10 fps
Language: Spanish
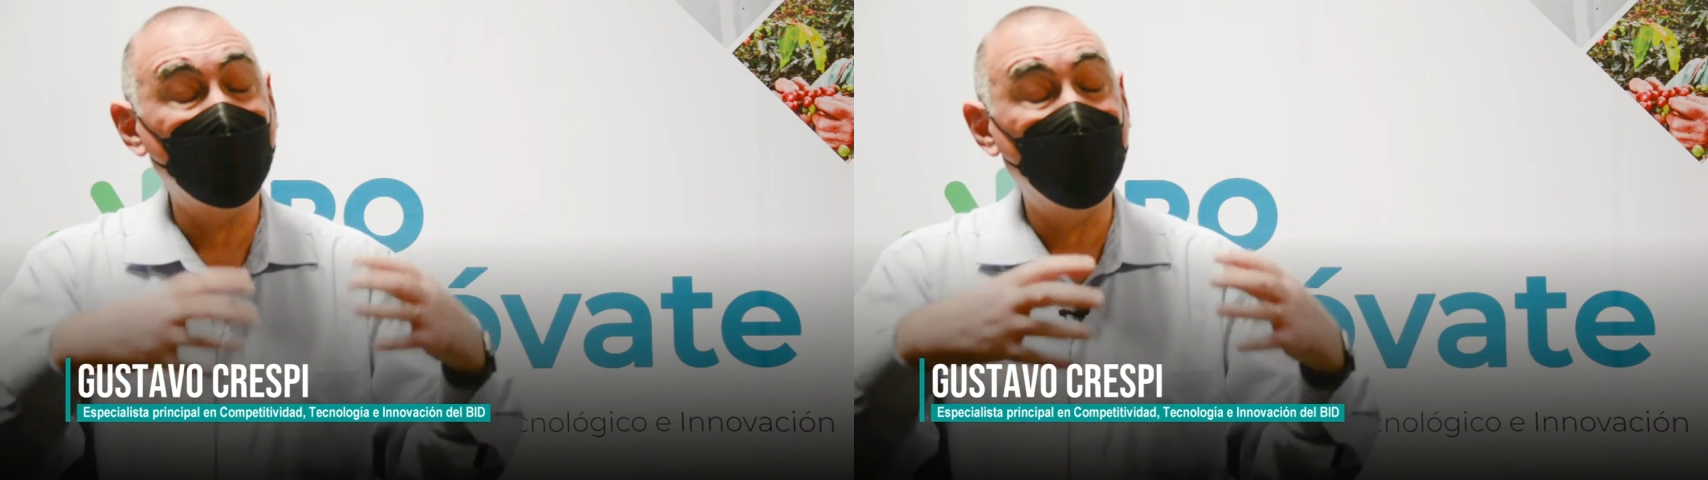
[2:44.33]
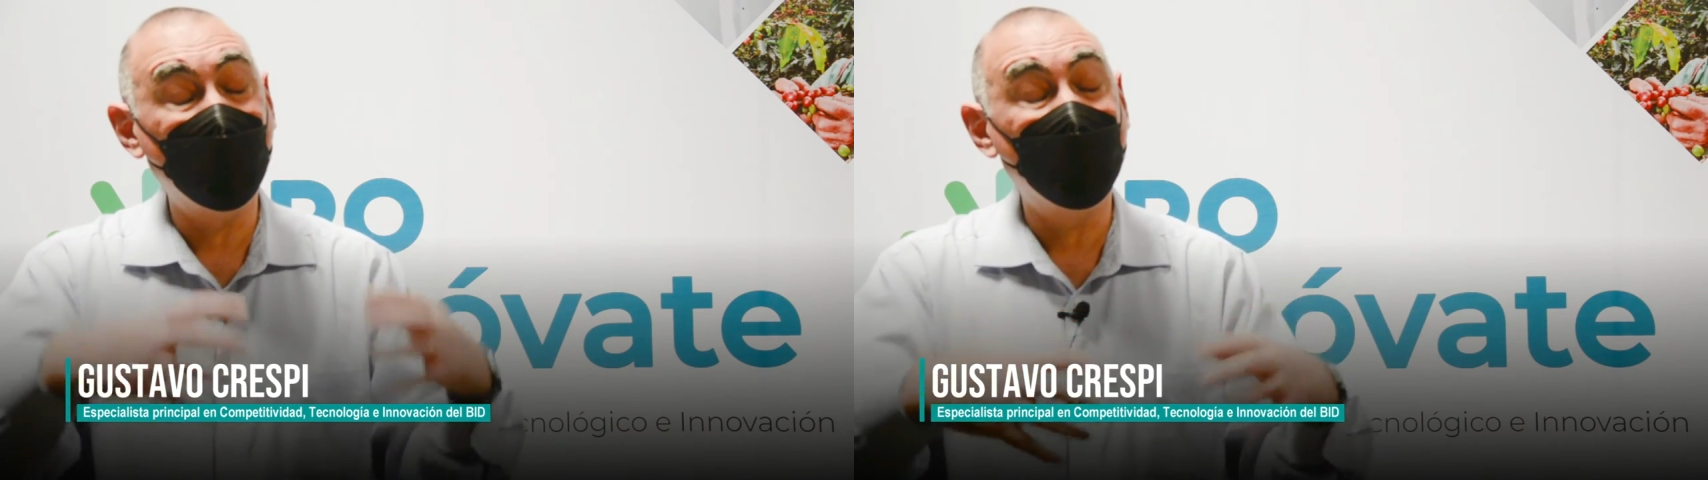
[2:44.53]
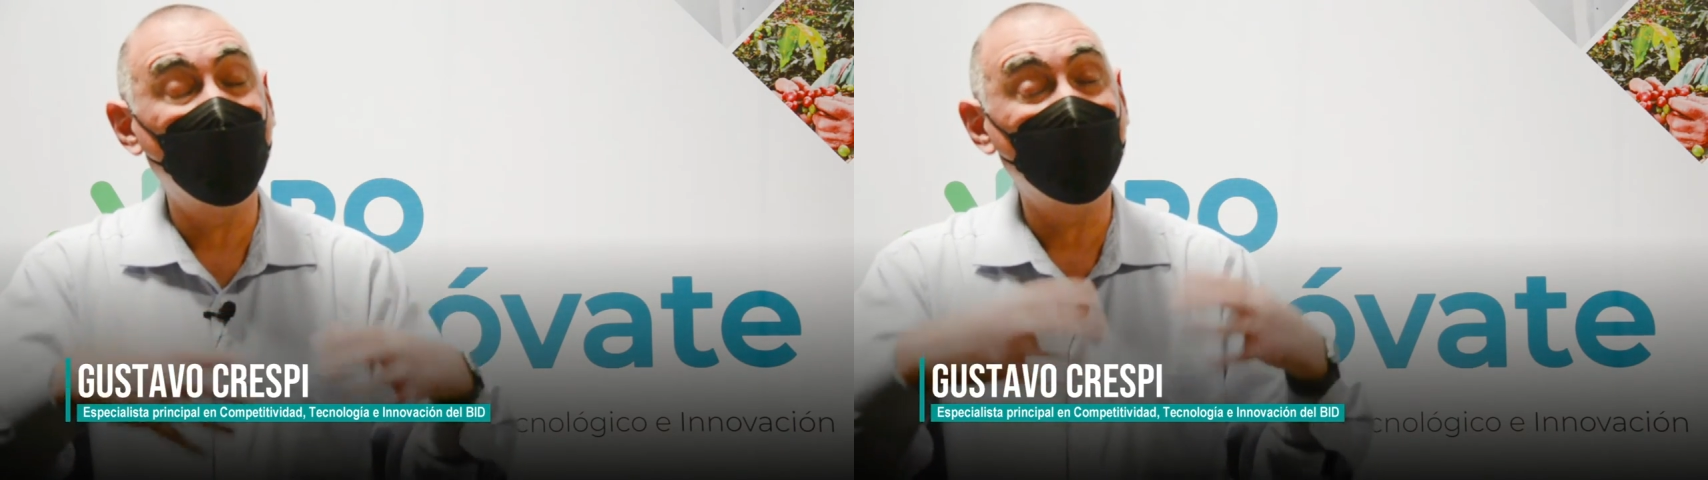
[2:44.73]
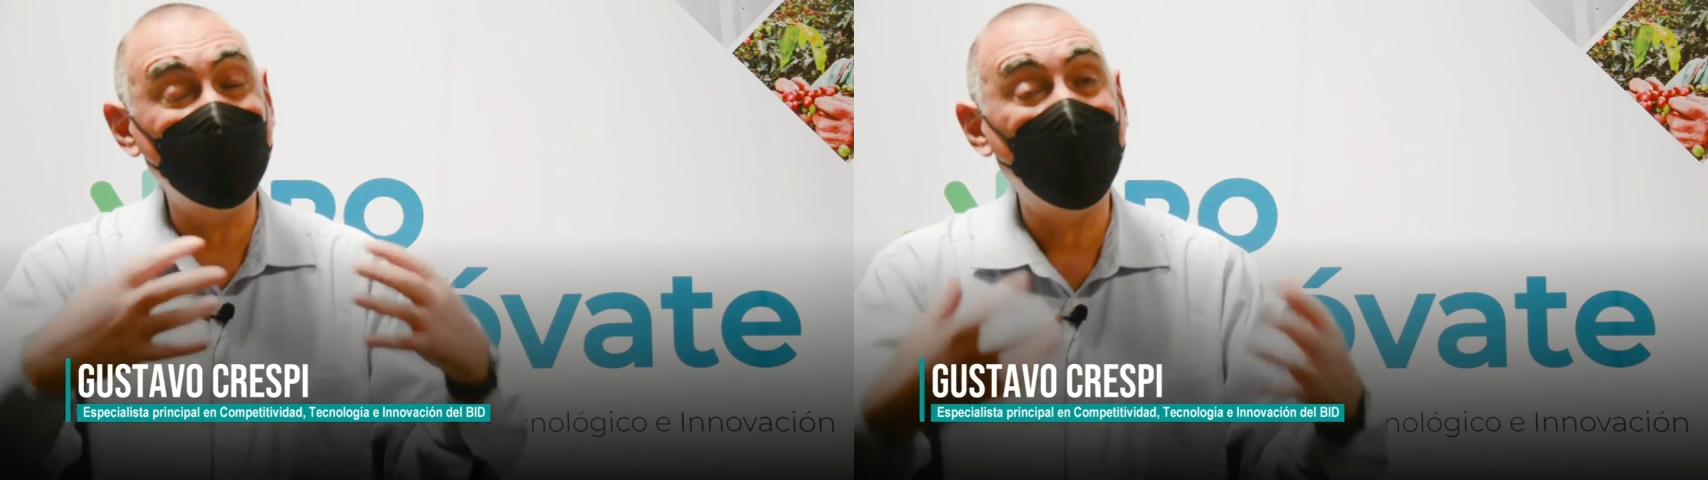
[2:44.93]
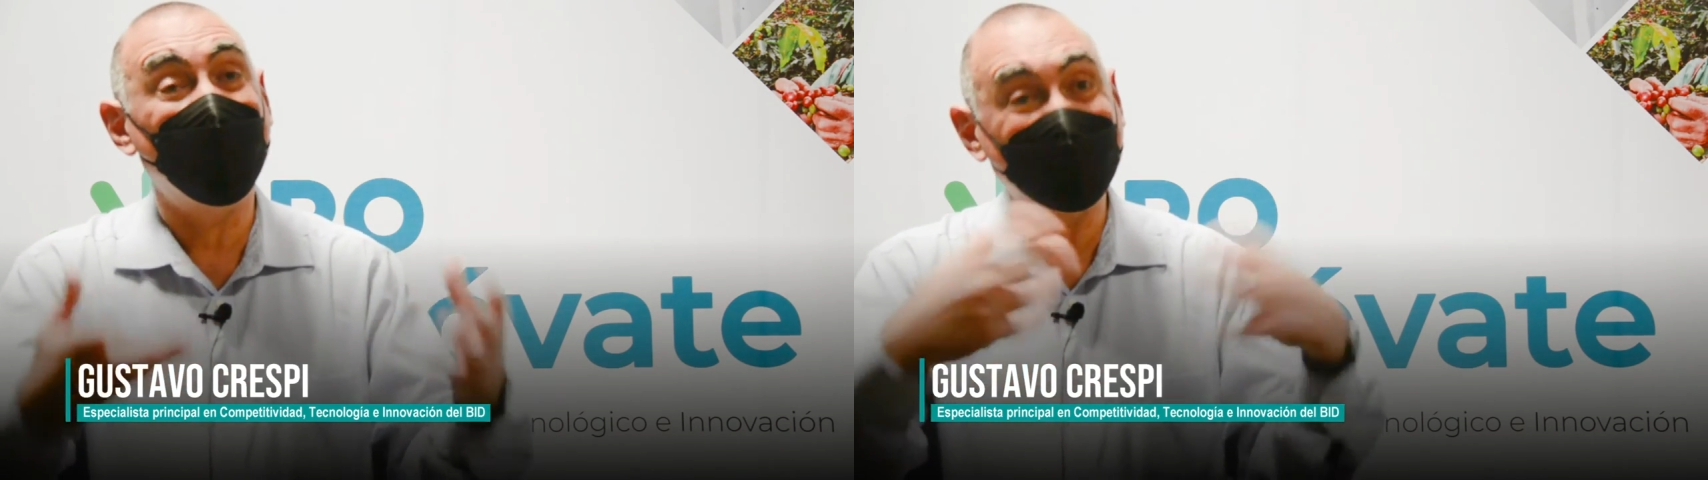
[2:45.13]
que puedo
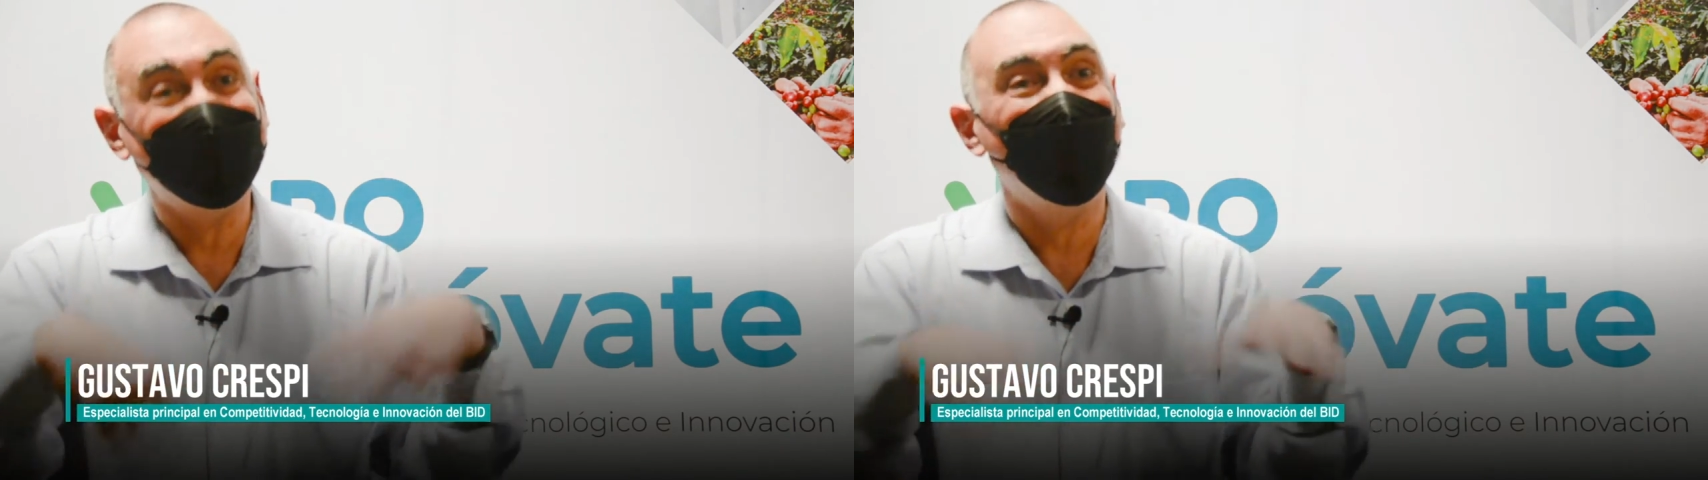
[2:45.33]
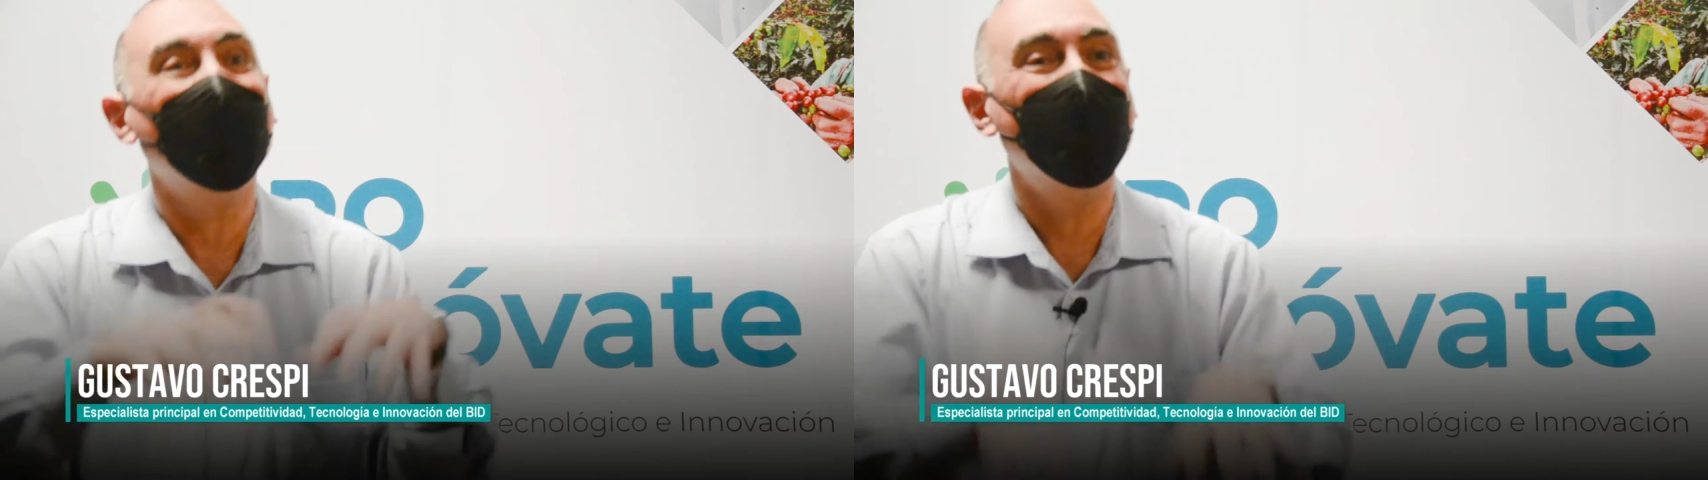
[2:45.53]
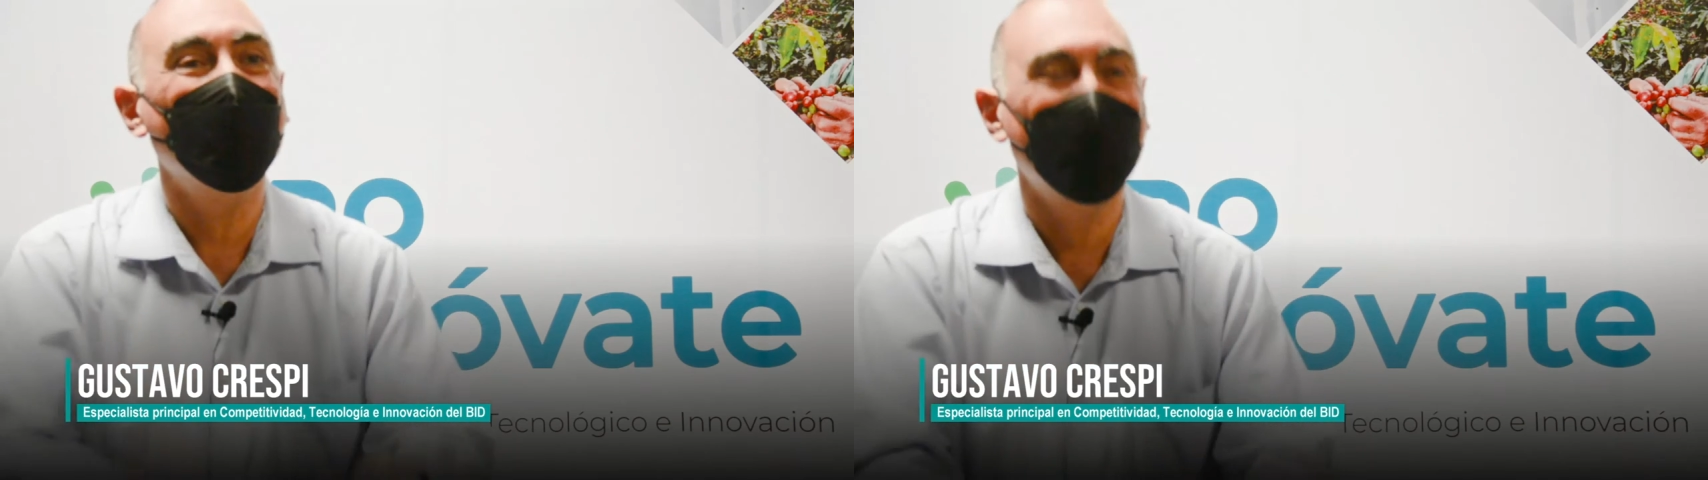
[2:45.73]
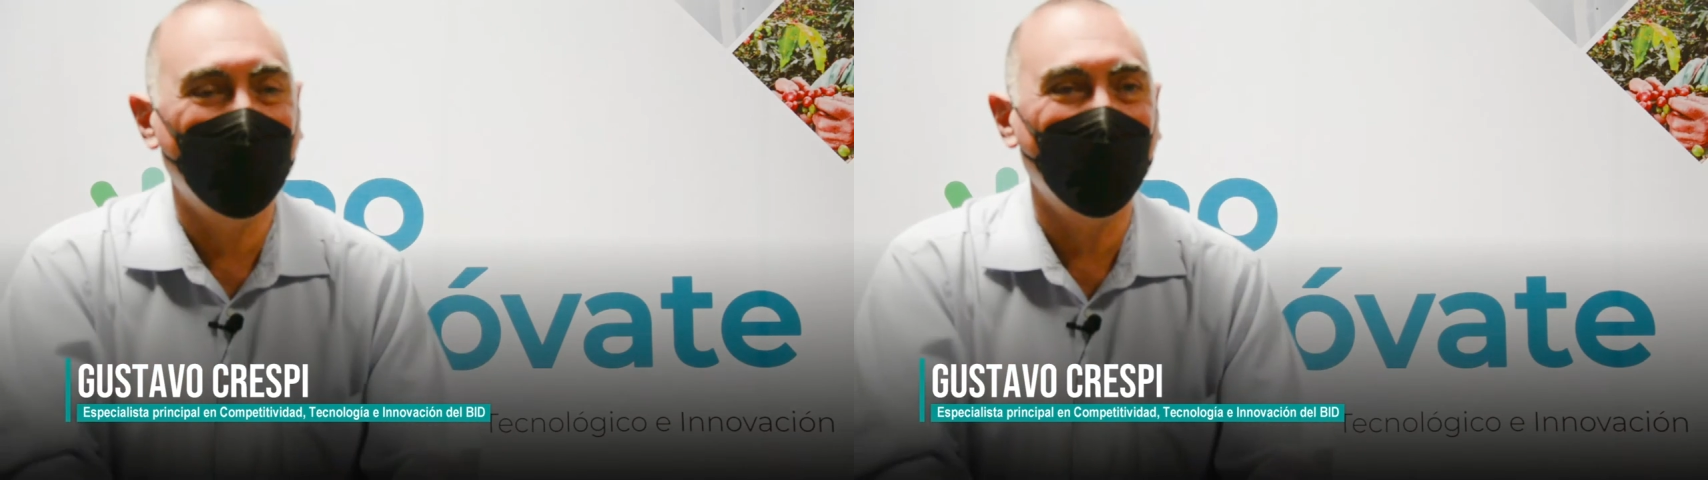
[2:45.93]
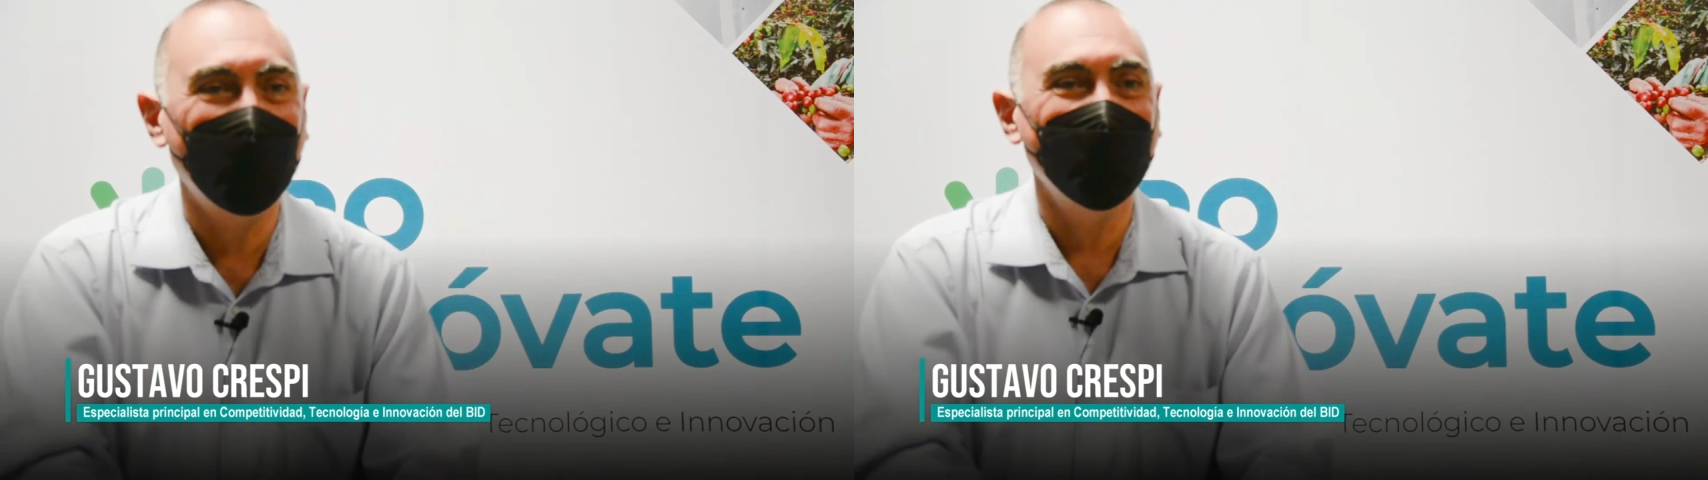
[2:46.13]
producir a partir de lo que
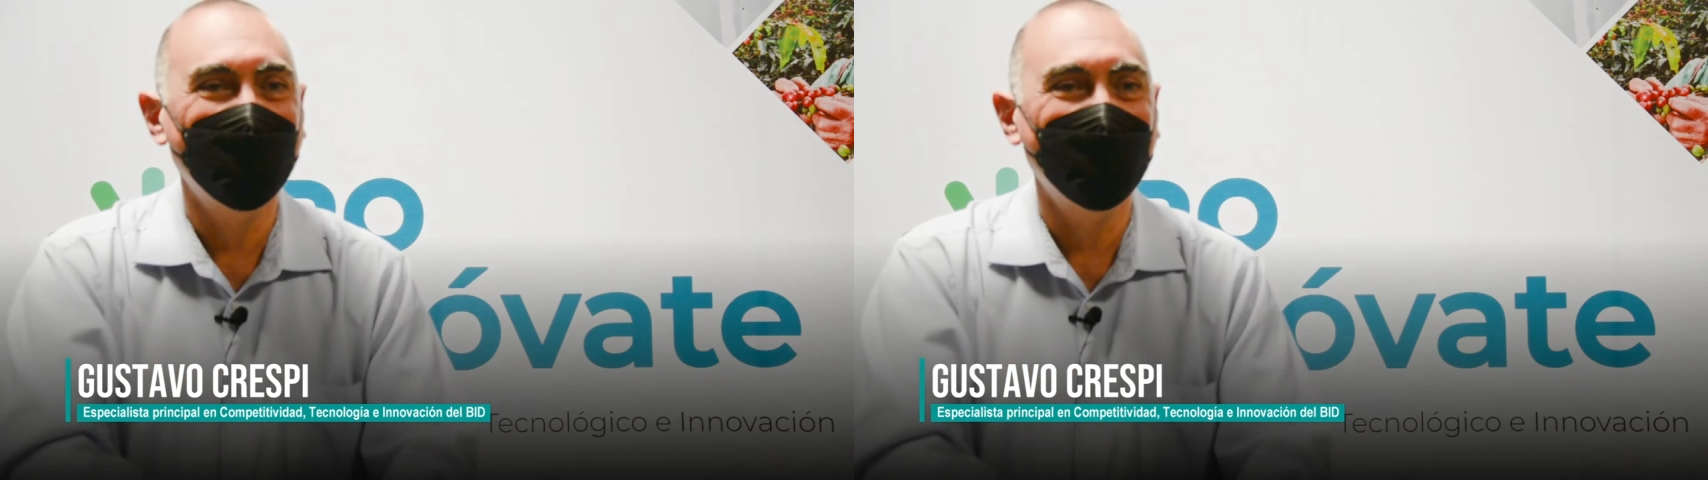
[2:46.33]
produzco hoy.